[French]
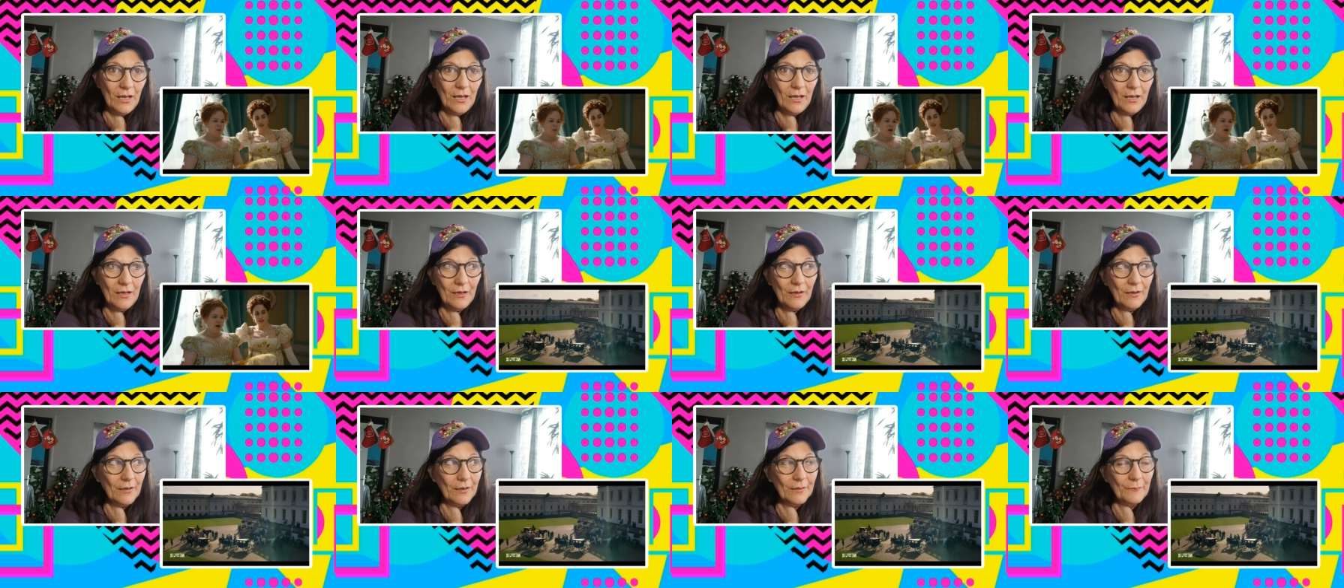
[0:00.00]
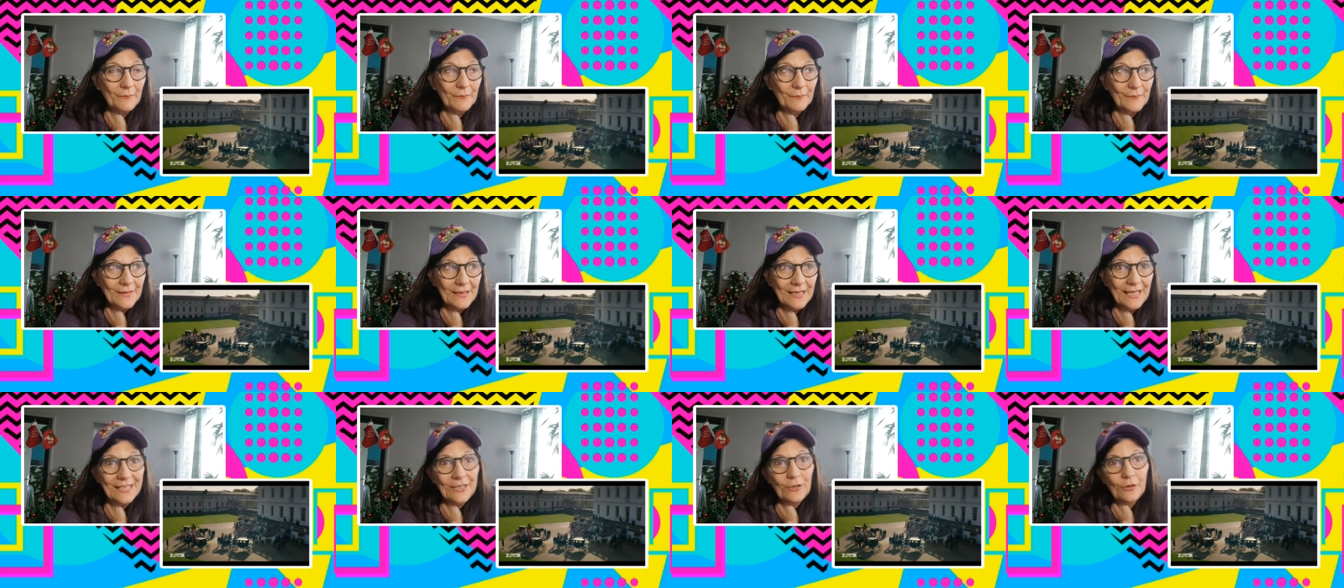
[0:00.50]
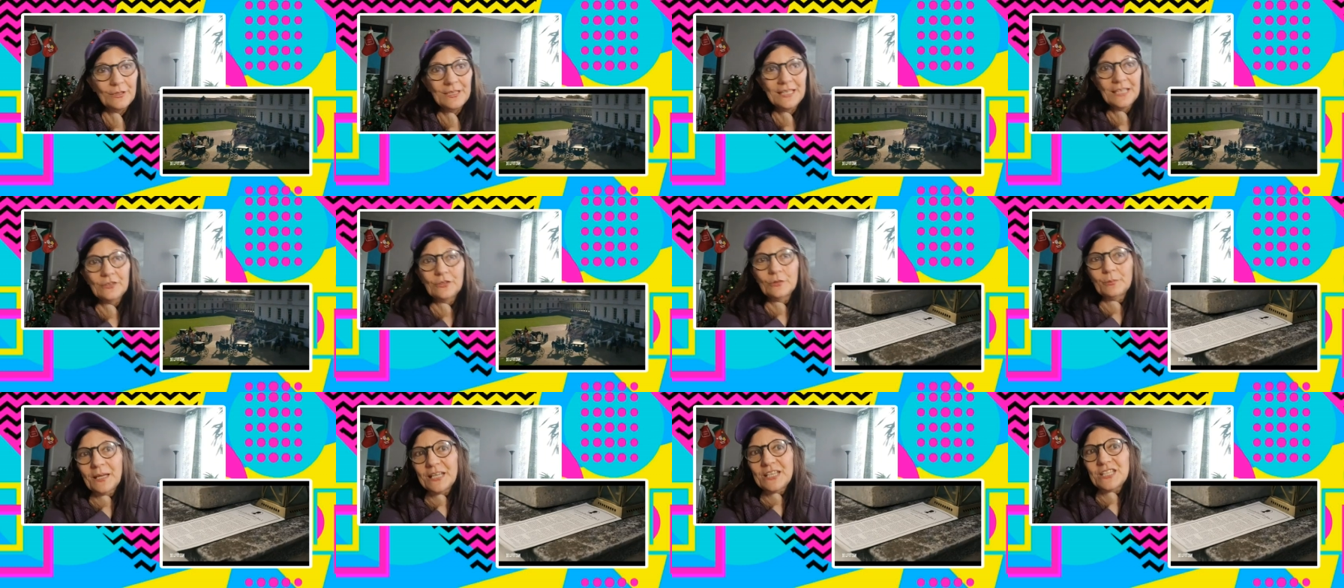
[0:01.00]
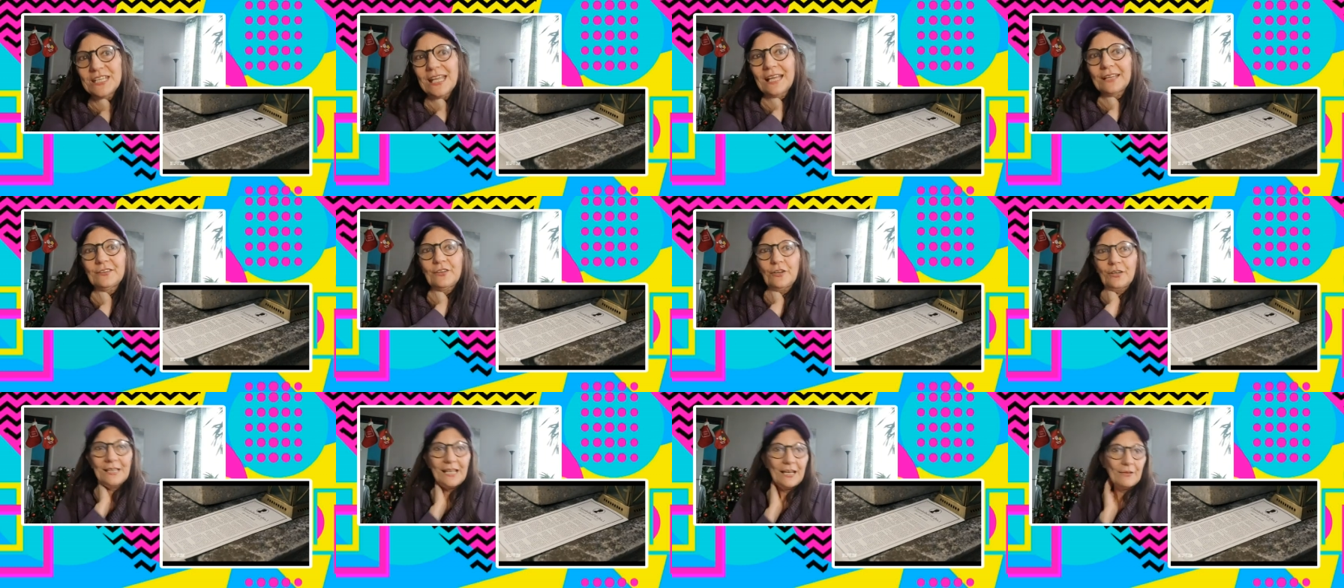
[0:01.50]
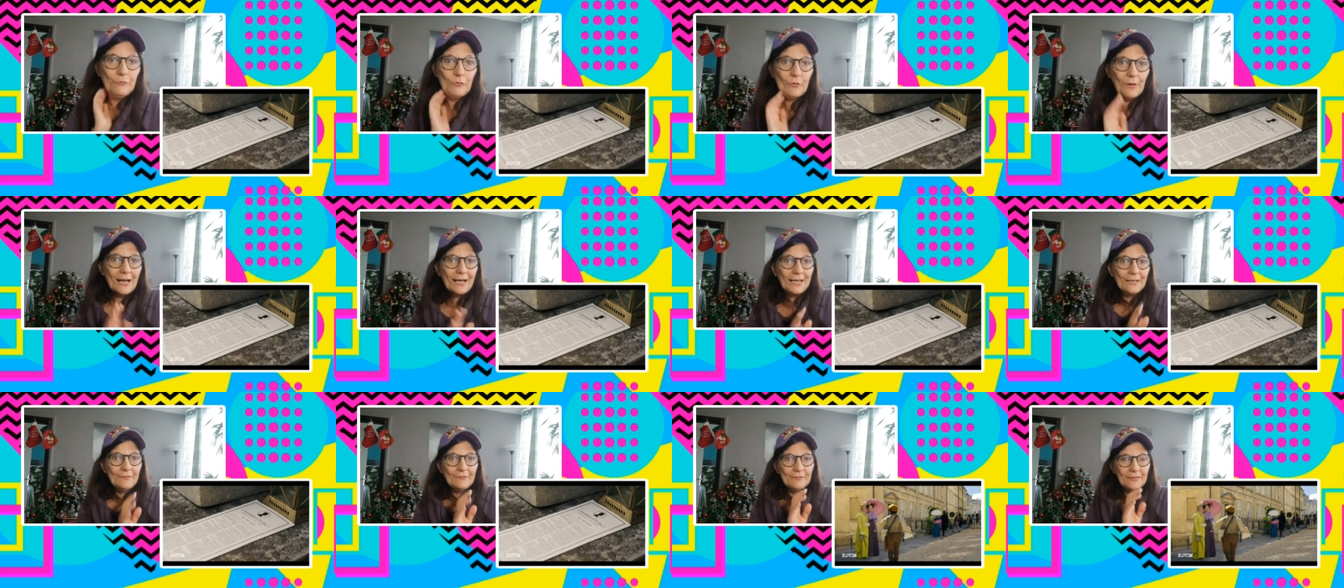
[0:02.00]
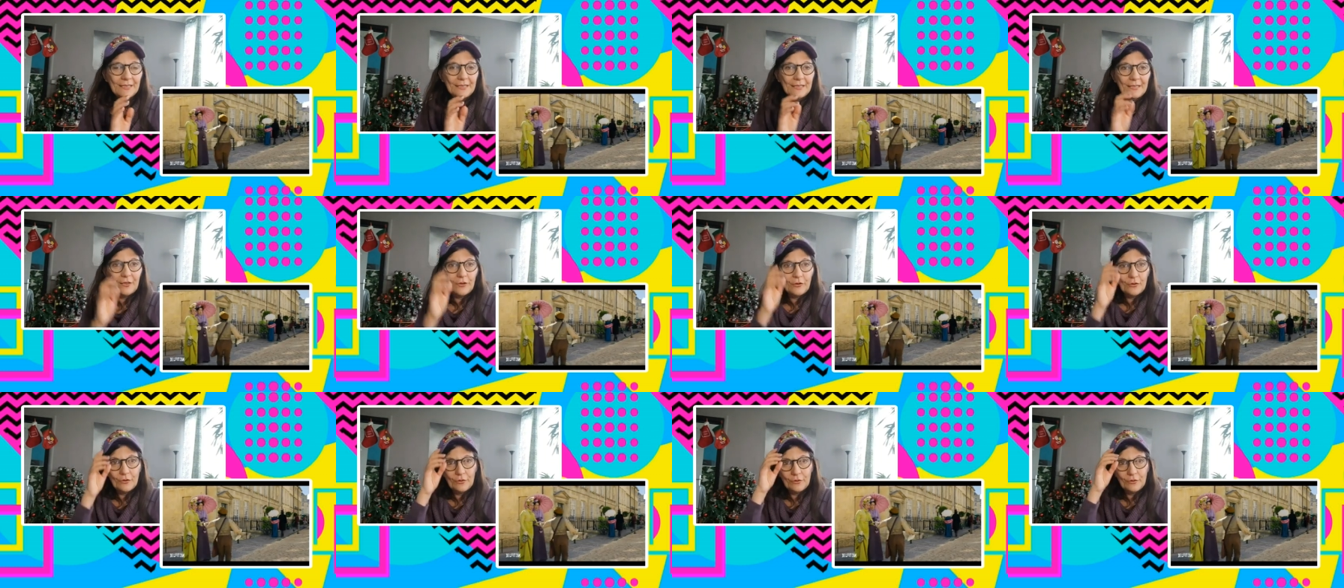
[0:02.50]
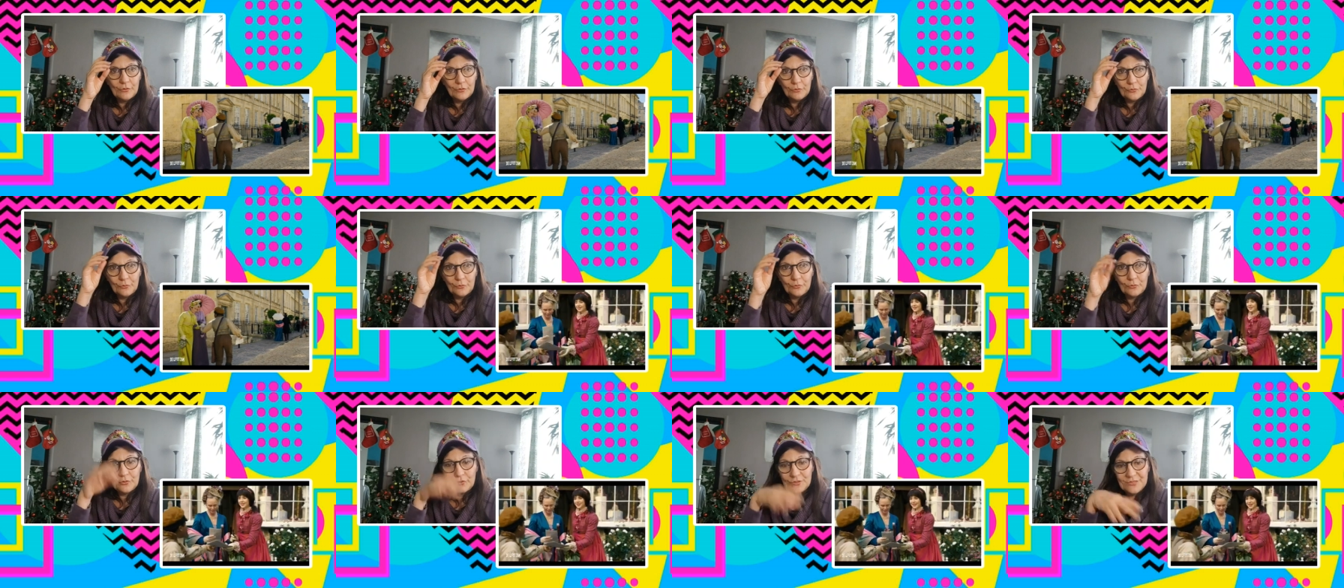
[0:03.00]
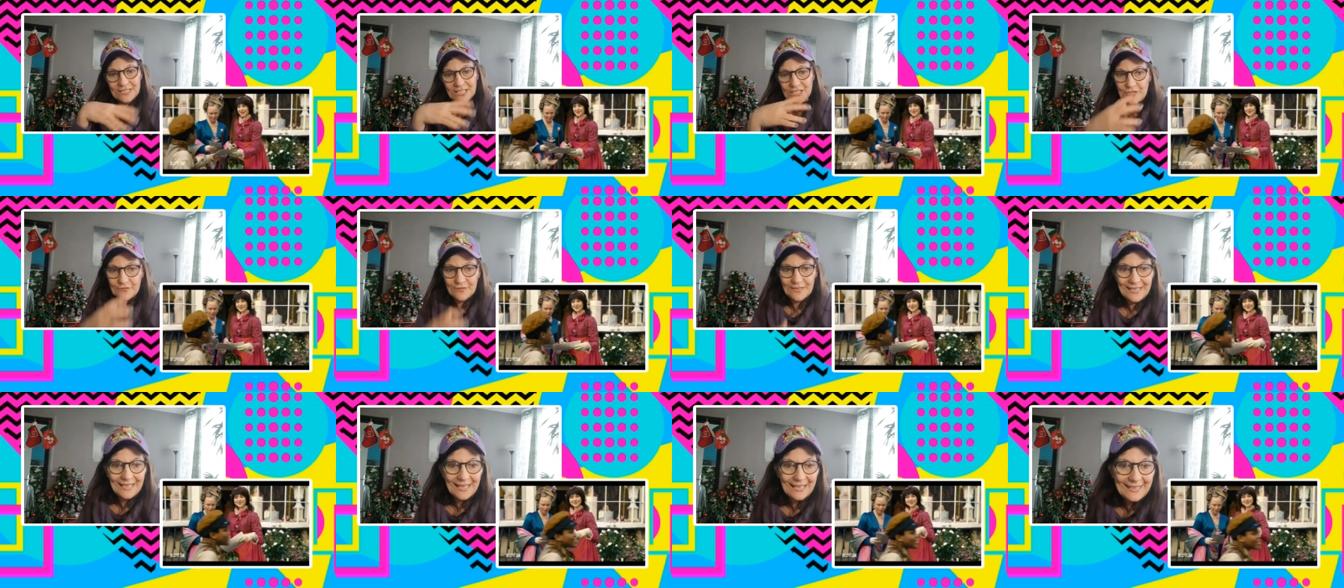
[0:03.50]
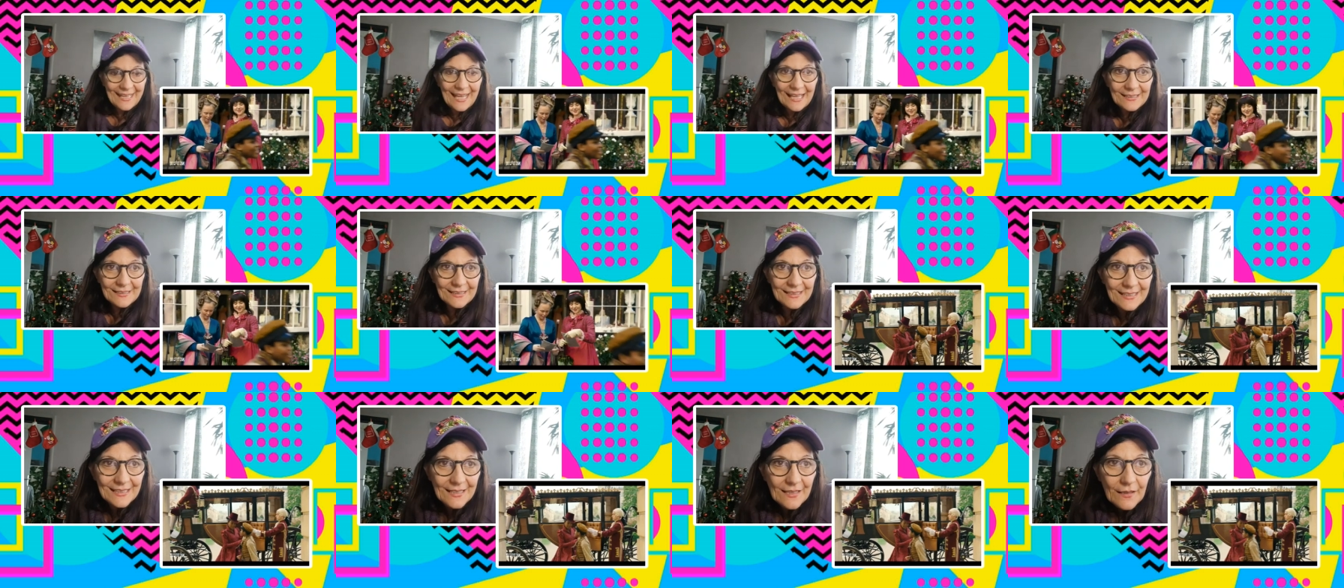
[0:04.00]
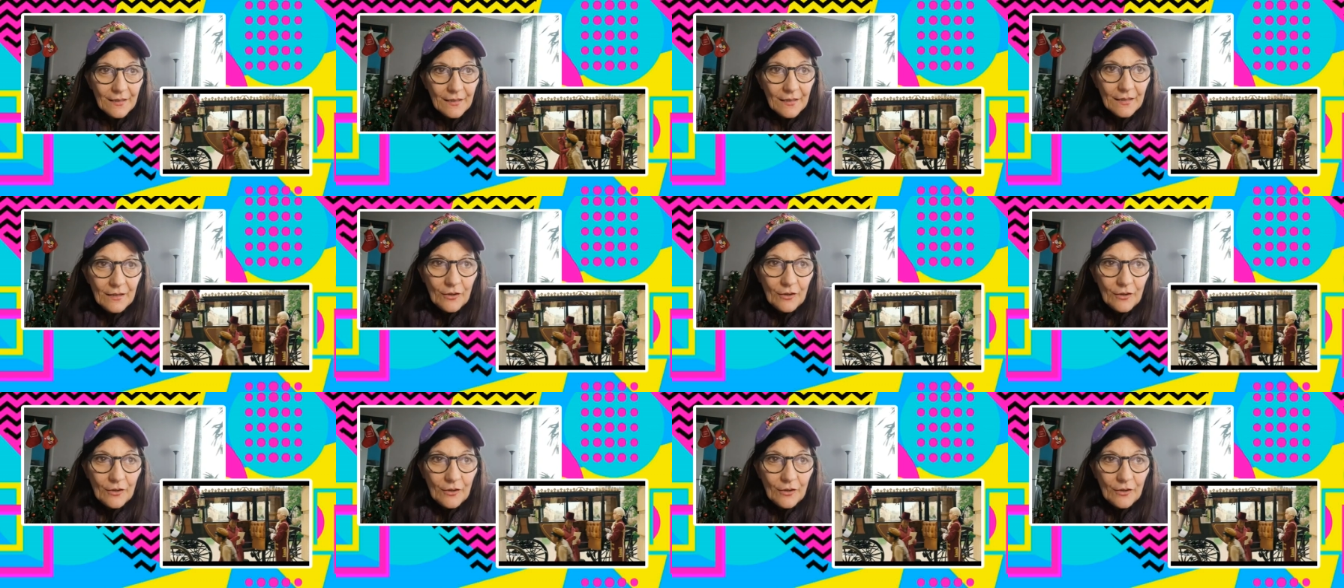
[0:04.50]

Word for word: les chroniques de Bridgerton, elles vont arriver, donc ça, je vais les regarder.